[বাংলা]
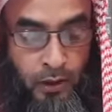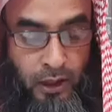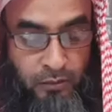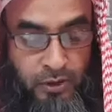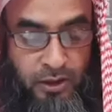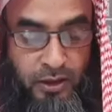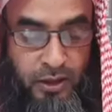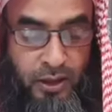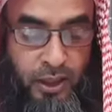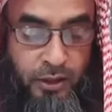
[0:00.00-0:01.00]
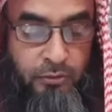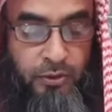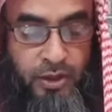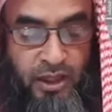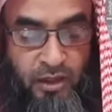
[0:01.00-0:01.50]
আমাদেরকে আরও
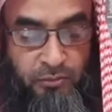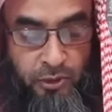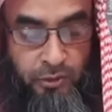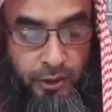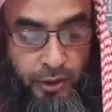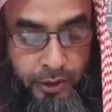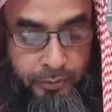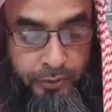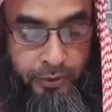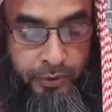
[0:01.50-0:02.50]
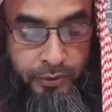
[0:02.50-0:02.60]
বেশি আমল করা লাগবে